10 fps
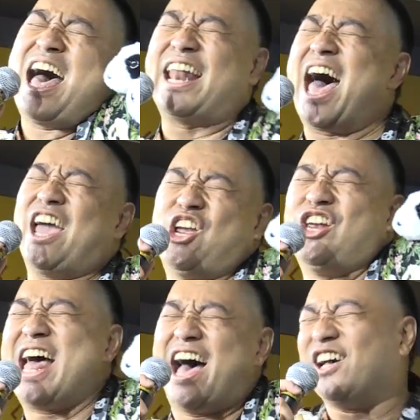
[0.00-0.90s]
ない
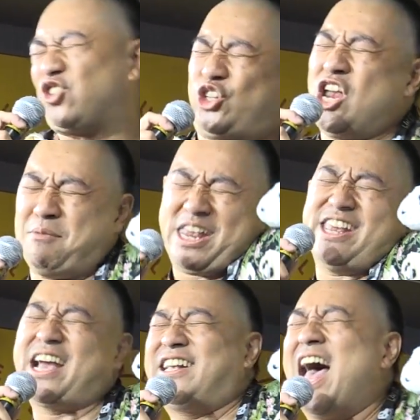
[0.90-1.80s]
夏君
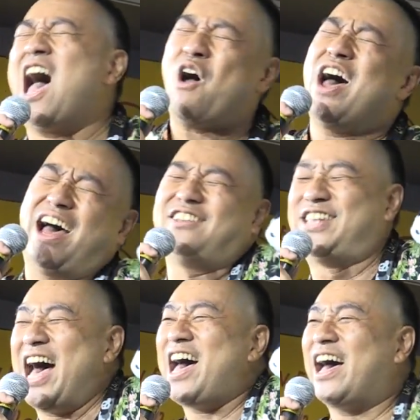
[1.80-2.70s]
が変わった
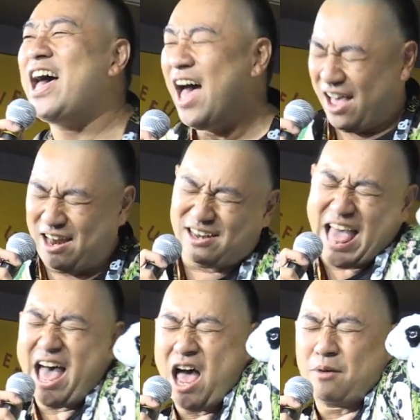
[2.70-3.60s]
ラ
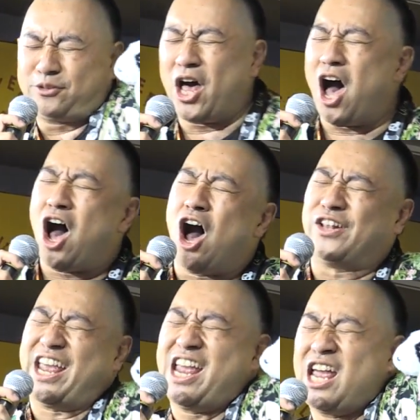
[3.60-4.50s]
プソ
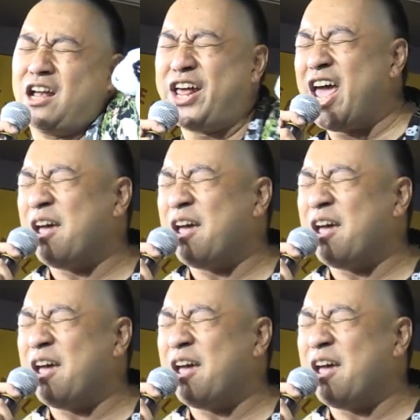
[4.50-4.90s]
ディリン。